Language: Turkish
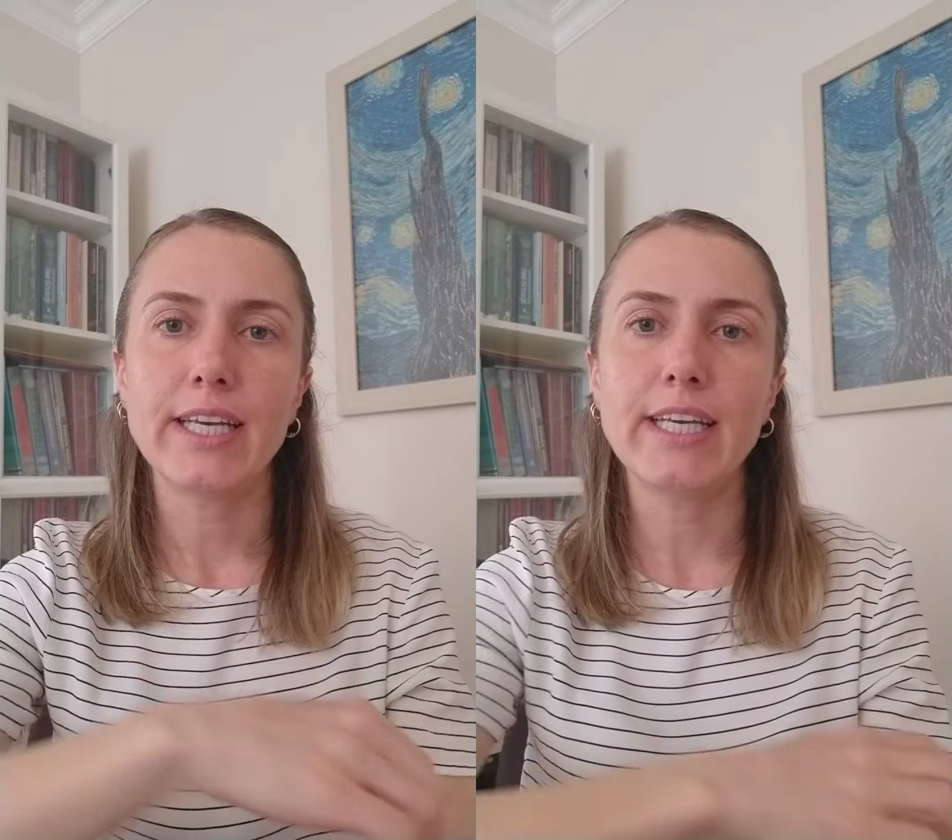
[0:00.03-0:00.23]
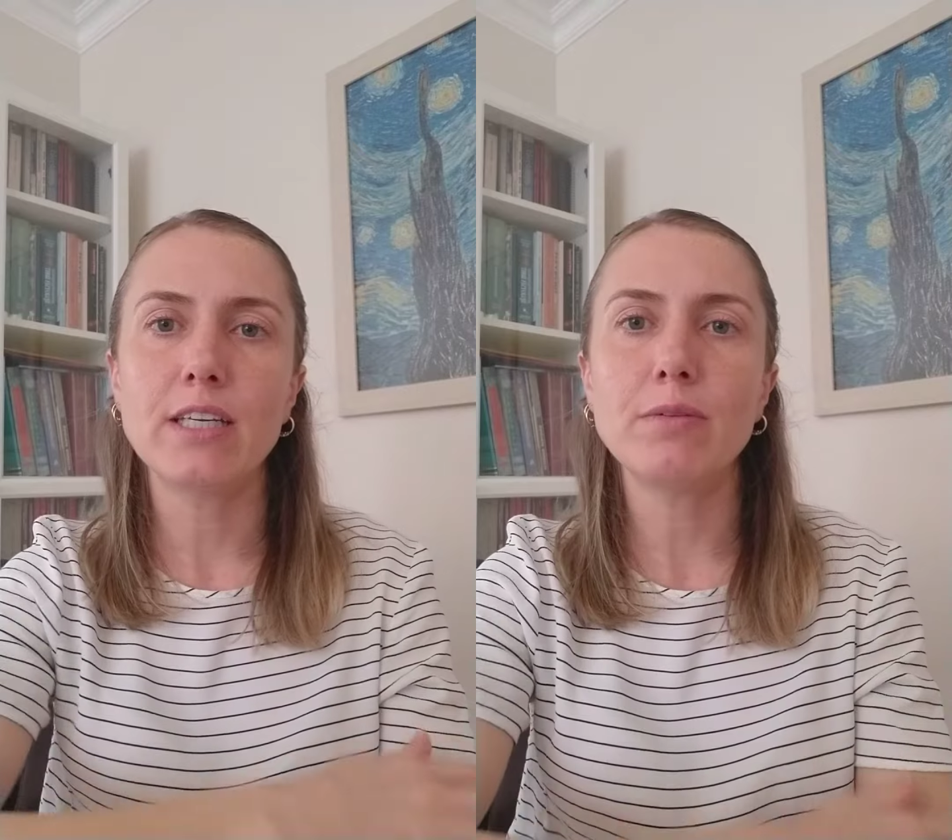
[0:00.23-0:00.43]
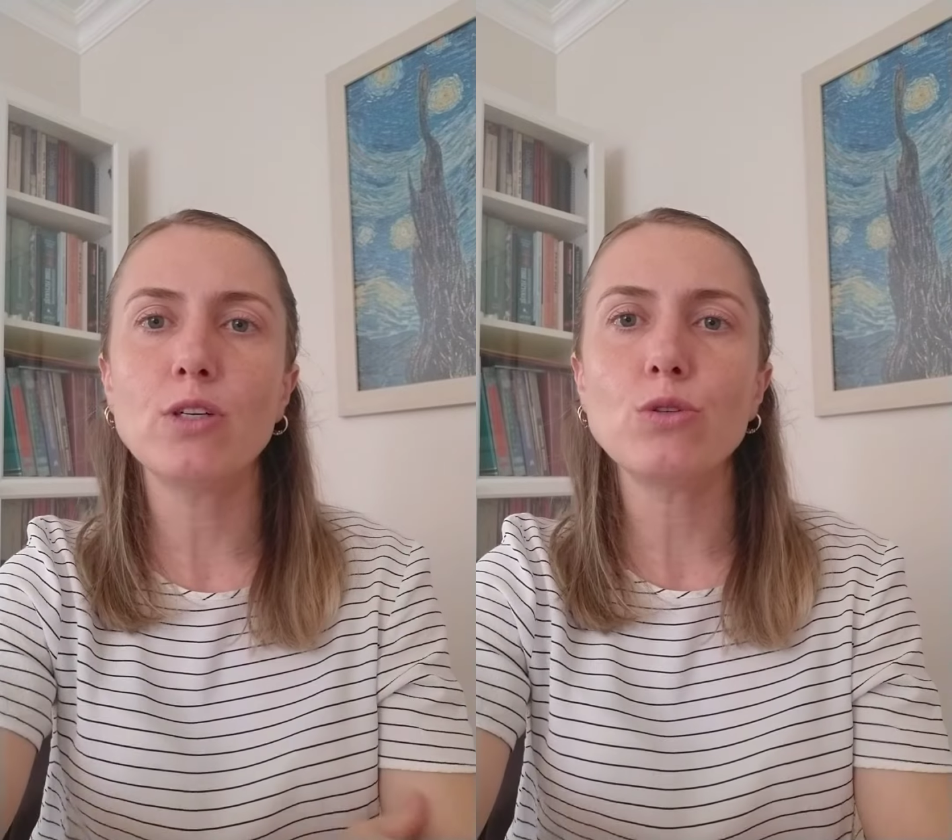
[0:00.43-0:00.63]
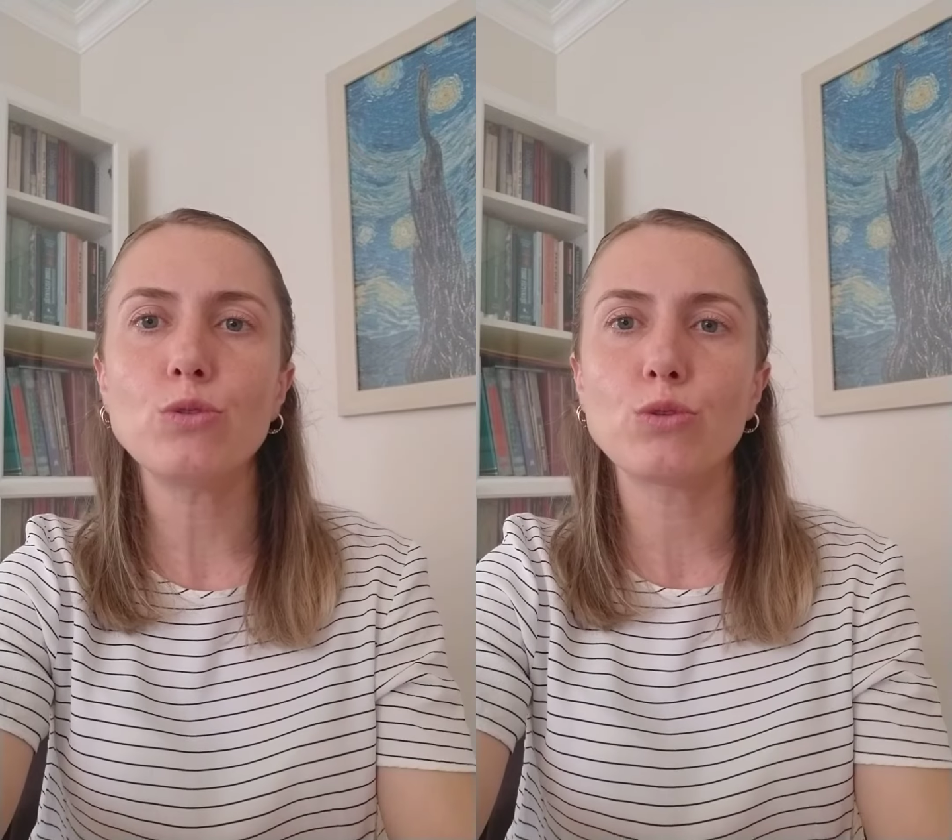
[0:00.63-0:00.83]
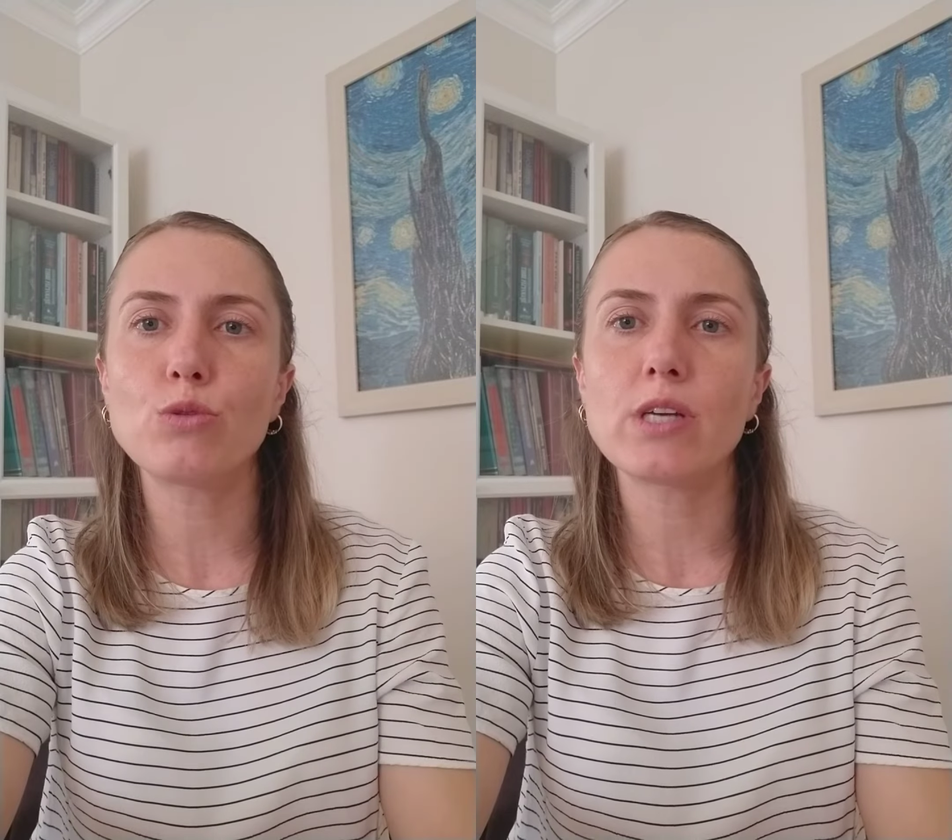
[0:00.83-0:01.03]

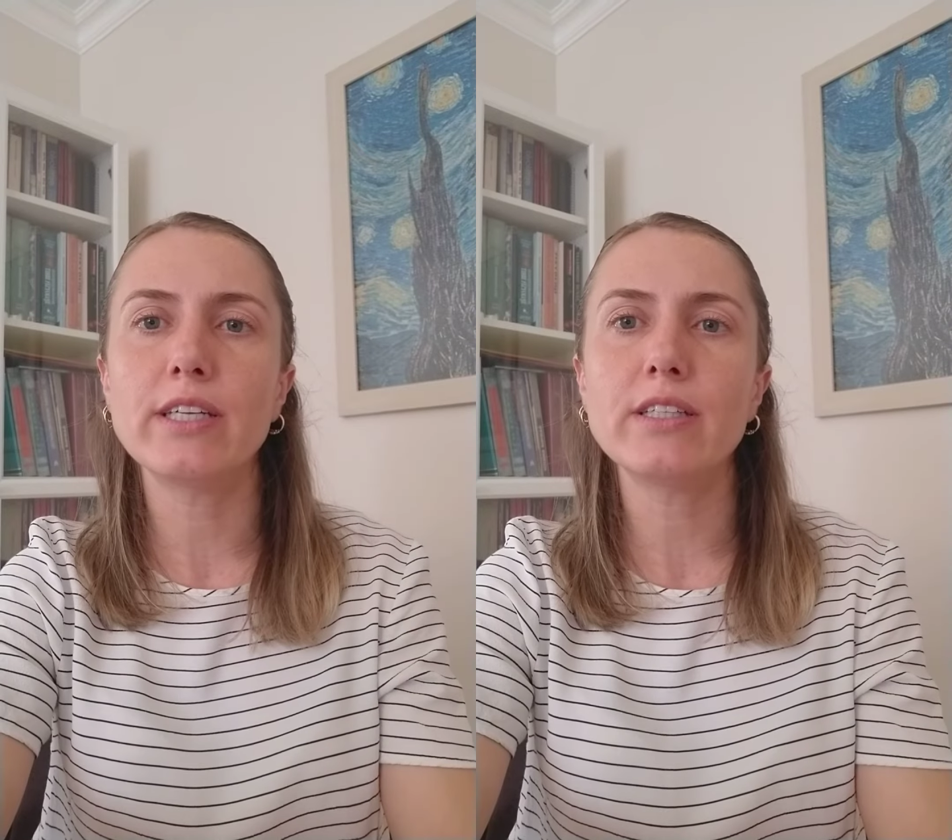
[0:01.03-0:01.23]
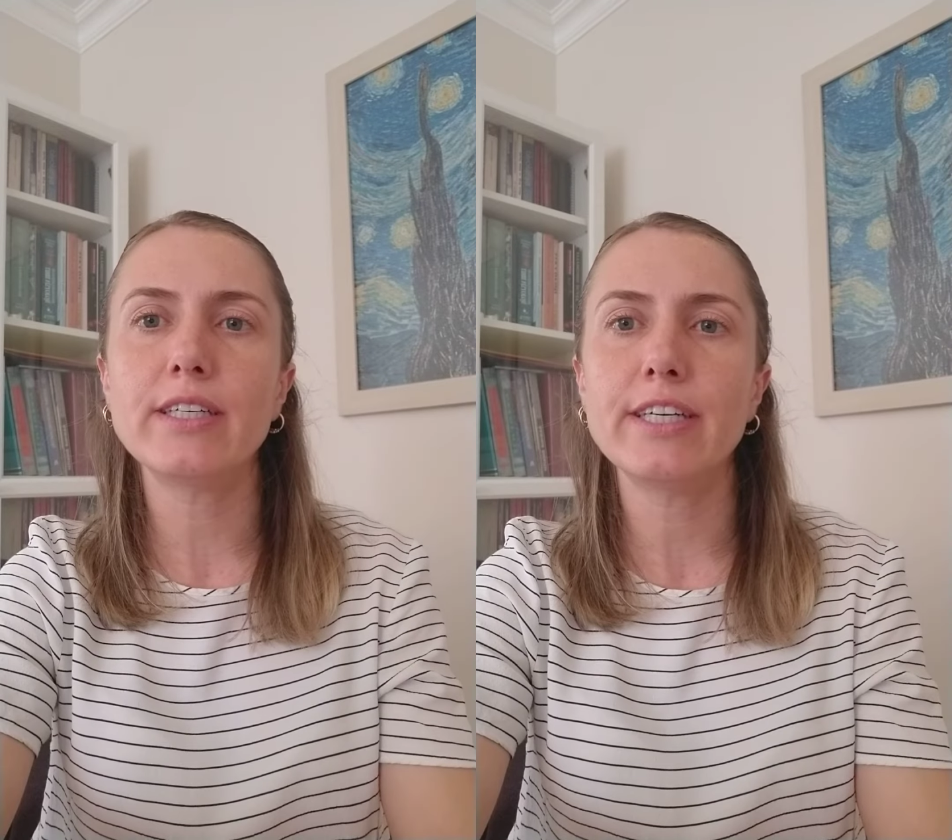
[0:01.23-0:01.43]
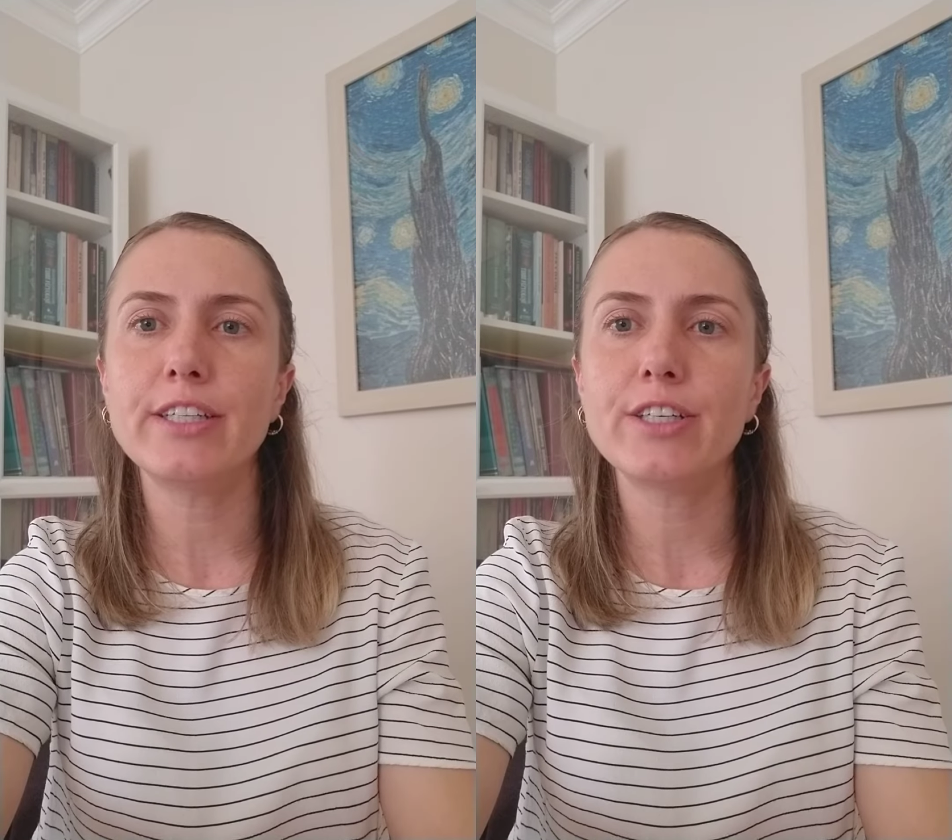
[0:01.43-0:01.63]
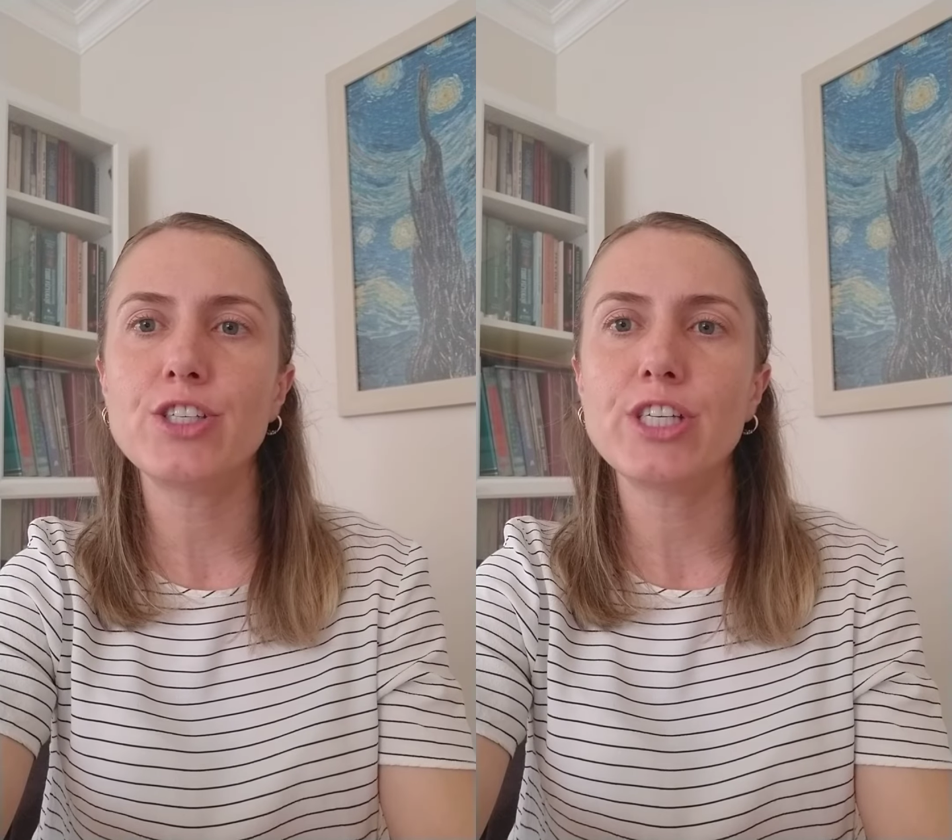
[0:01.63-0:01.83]
2019 Aralık ayında